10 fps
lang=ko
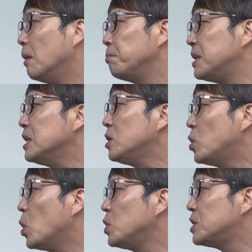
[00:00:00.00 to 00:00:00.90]

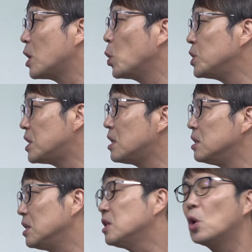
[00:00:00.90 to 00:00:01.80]
빈곤 제로
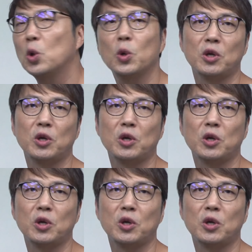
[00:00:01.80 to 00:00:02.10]
시대를 이거로